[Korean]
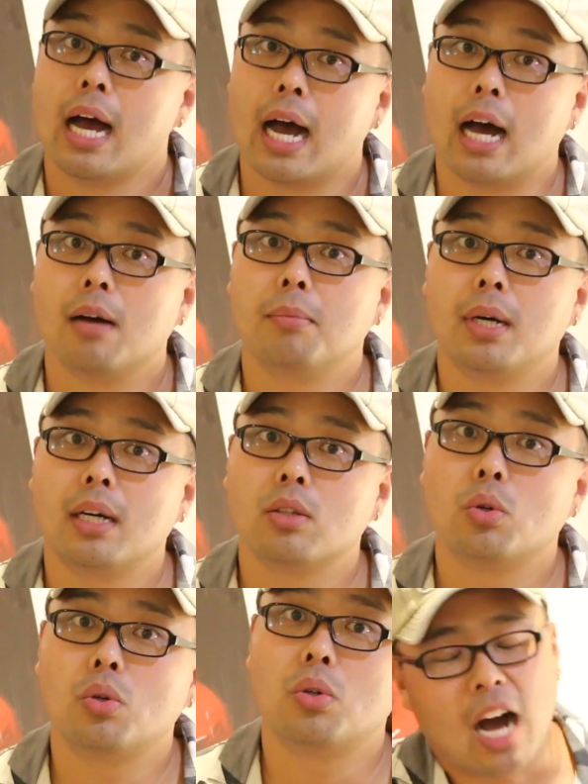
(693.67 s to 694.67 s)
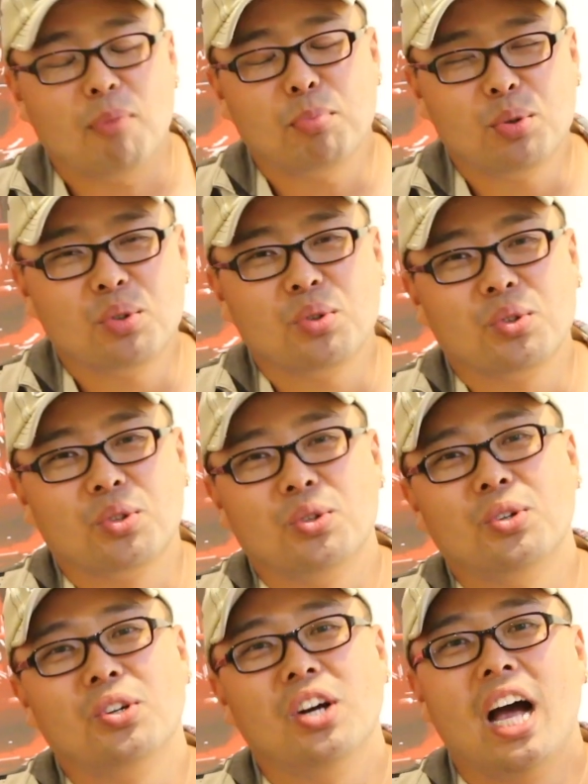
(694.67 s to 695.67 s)
아마도
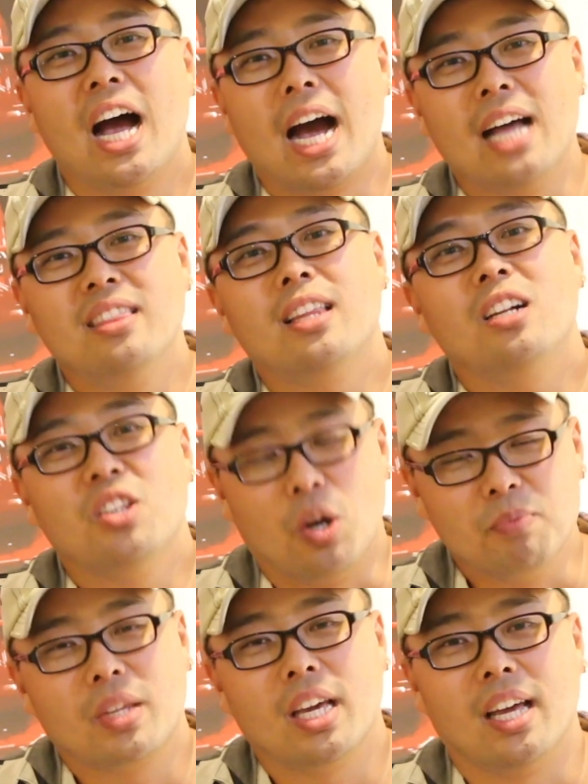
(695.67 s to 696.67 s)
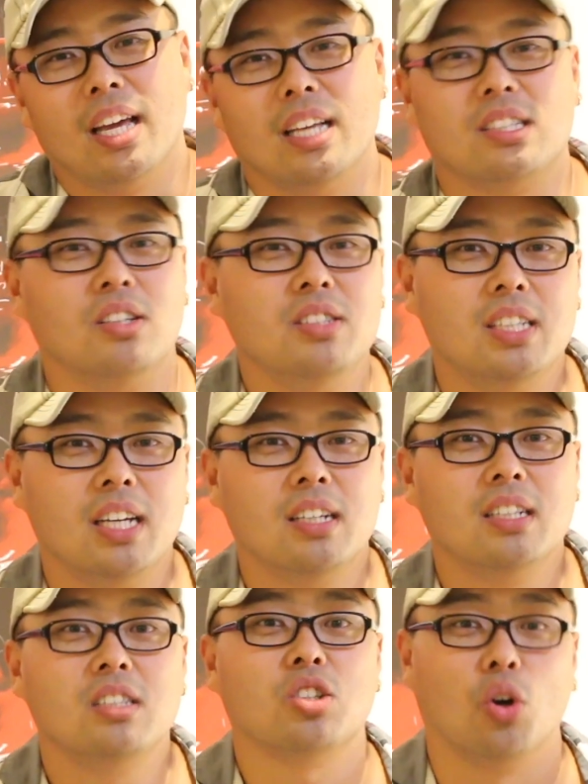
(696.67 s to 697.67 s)
앞으로도 한 달 넘게
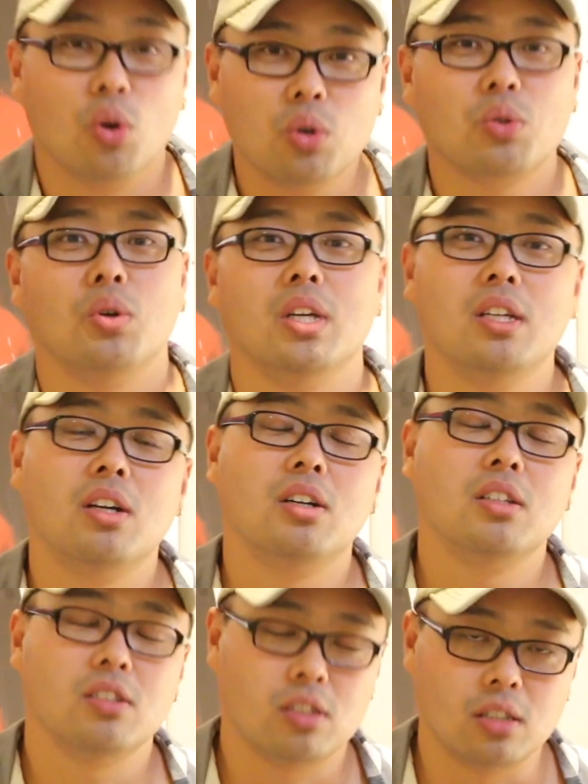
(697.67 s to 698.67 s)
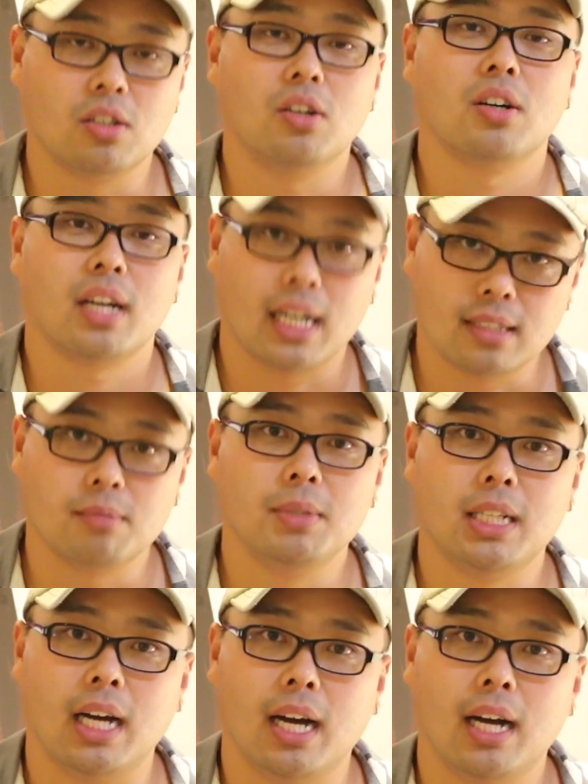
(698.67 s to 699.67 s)
전쟁은 적어도 이뤄질 것
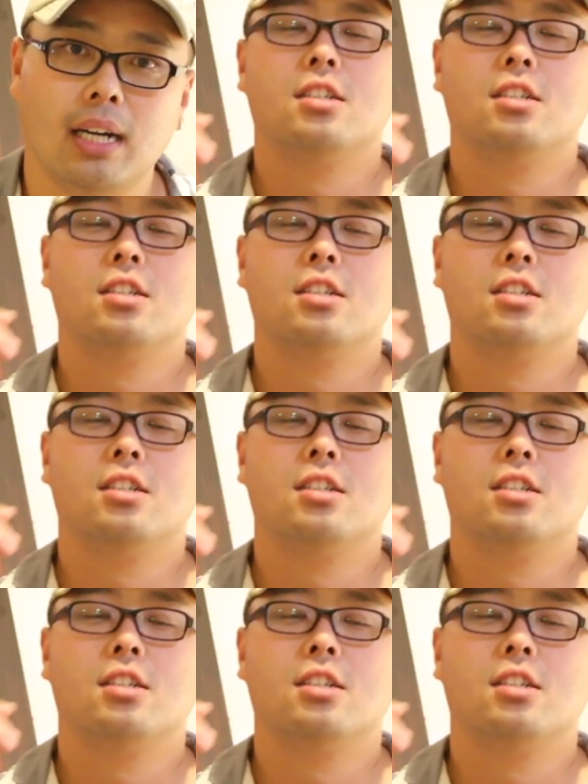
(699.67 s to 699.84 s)
같습니다.